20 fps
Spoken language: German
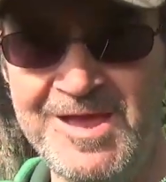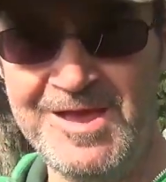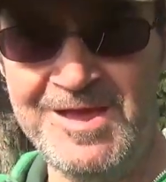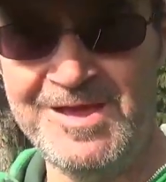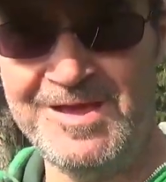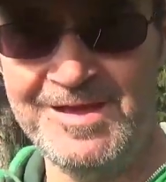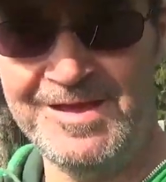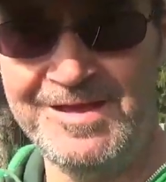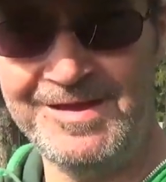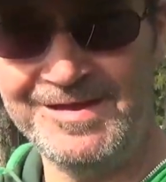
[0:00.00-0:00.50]

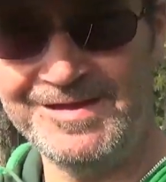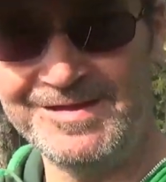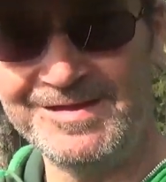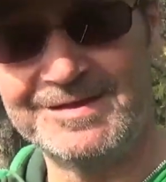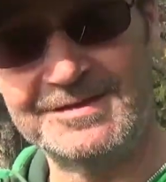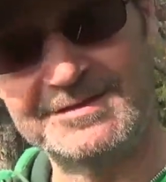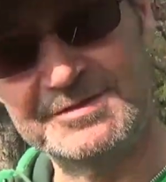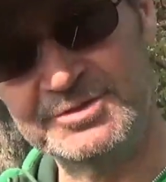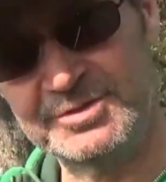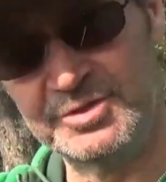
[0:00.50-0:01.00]
Hey,
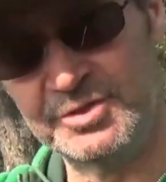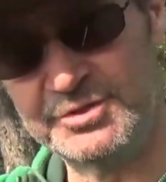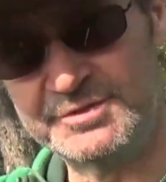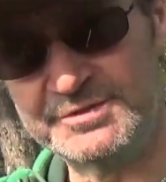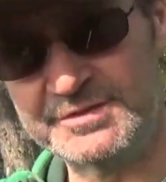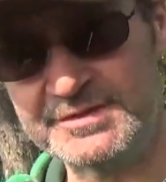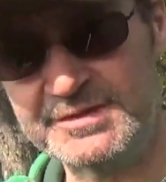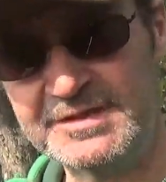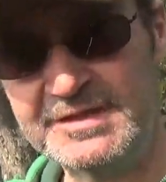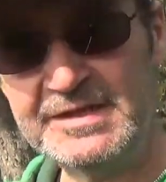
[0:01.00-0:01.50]
hallo
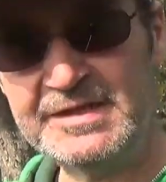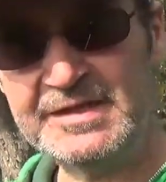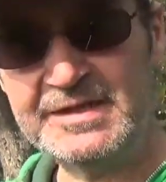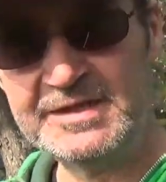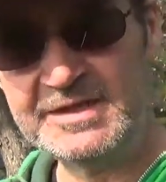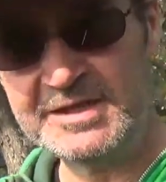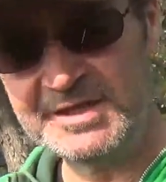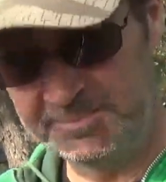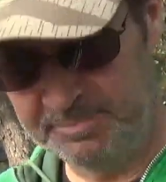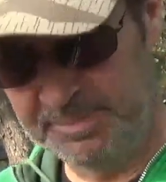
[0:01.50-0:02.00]
Leute.
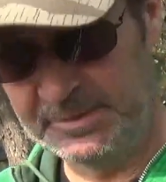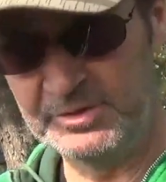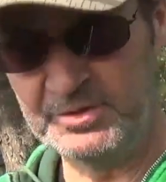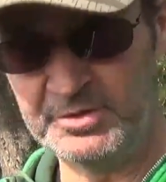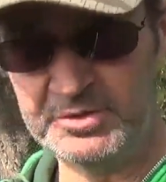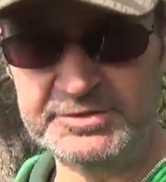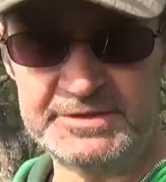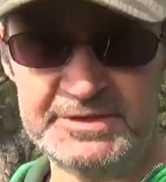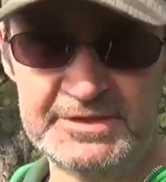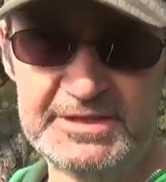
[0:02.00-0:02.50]
Ich bin
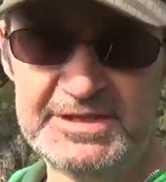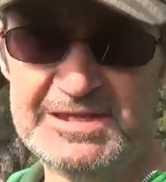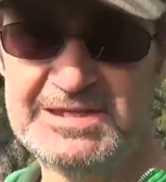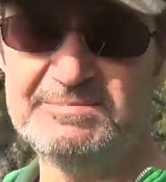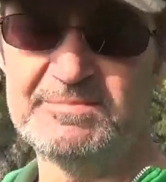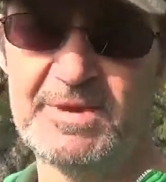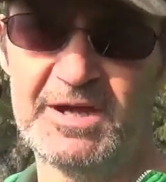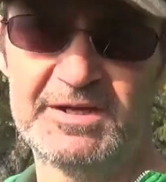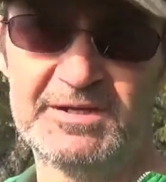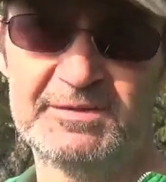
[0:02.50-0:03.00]
heute
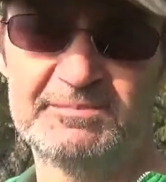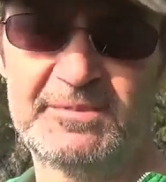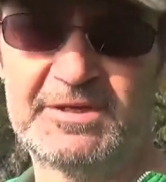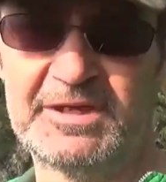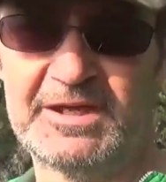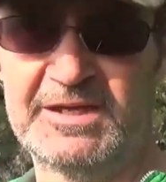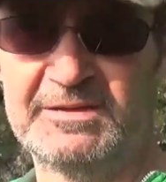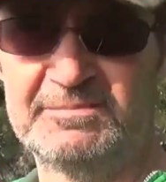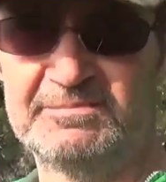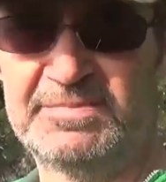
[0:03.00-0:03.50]
in meinem
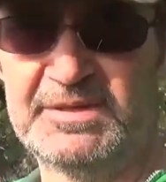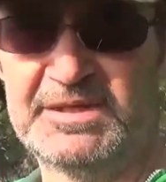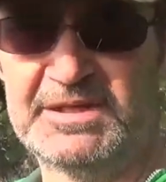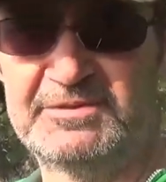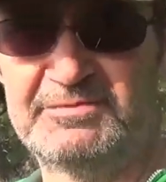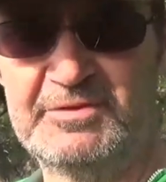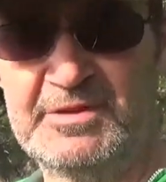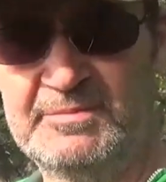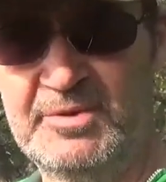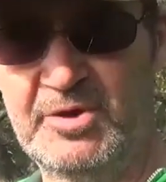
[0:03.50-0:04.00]
Camp.
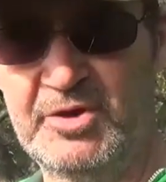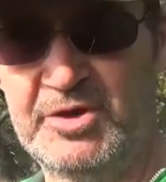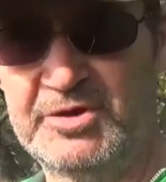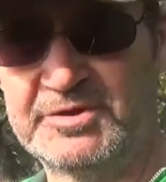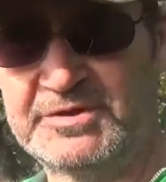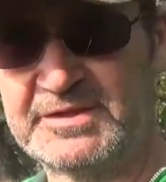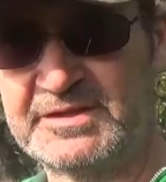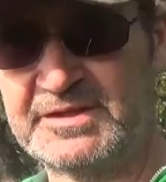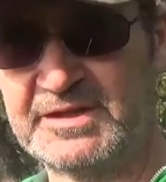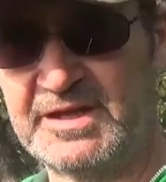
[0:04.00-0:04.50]
Ich will mir
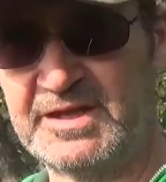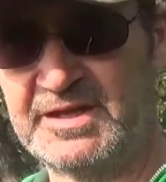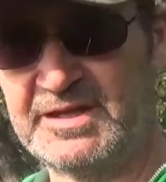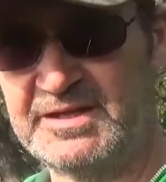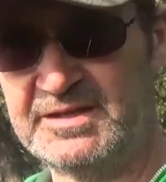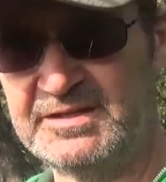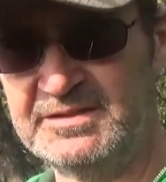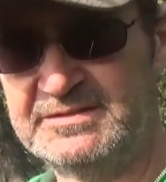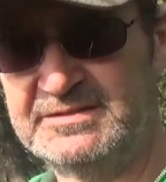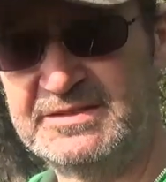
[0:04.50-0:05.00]
heute
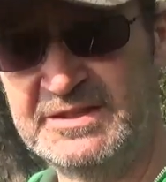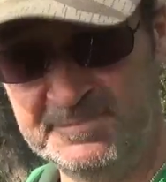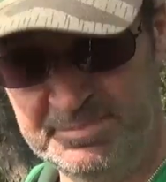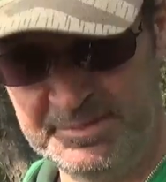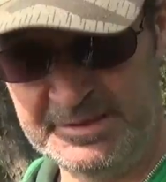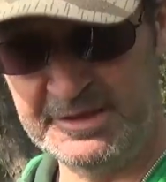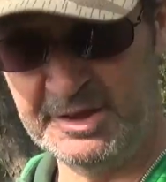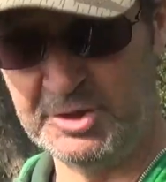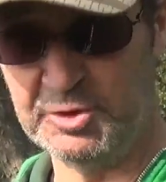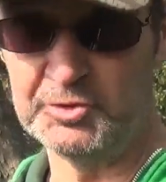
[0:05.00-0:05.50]
ein
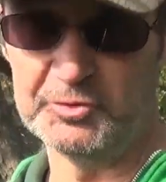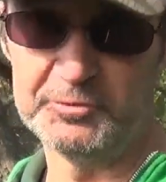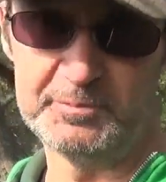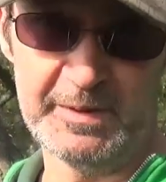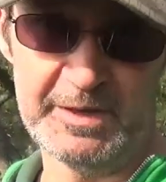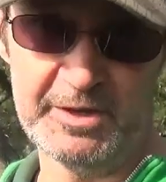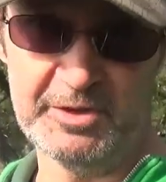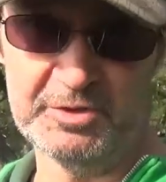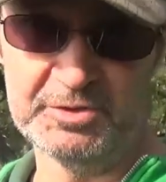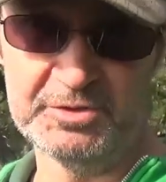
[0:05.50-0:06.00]
Tipi
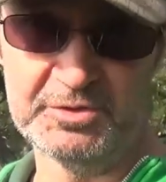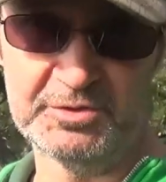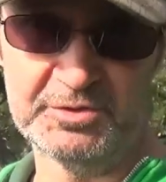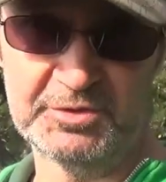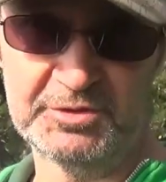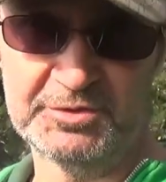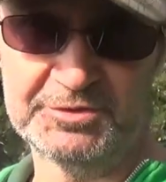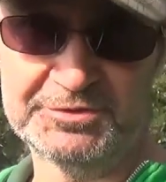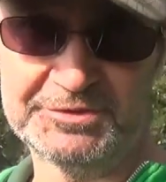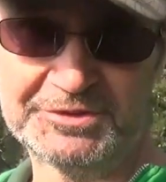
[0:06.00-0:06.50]
aufbauen
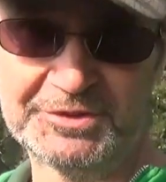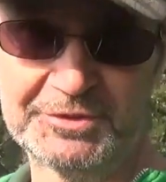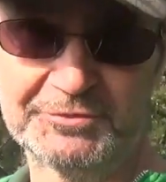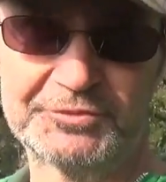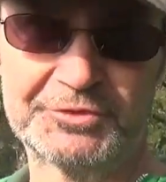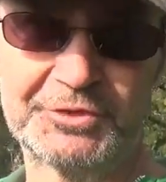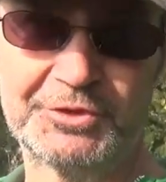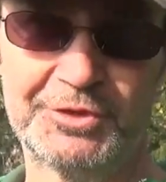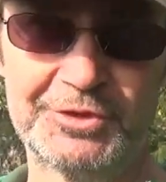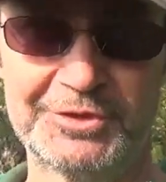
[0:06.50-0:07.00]
und ich
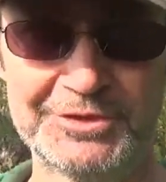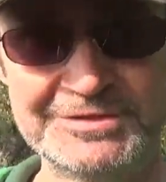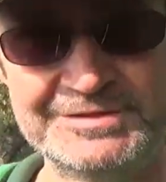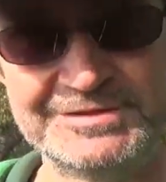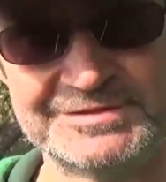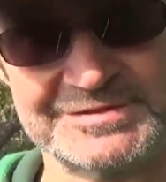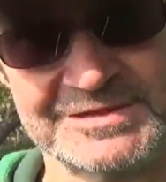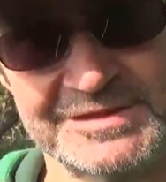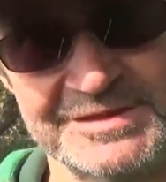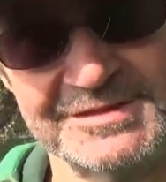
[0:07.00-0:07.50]
hoffe doch,
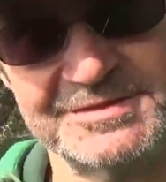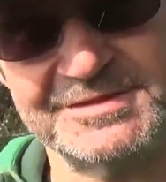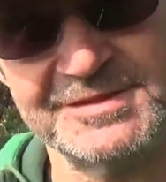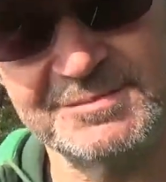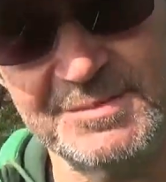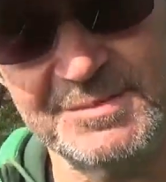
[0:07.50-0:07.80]
ihr seid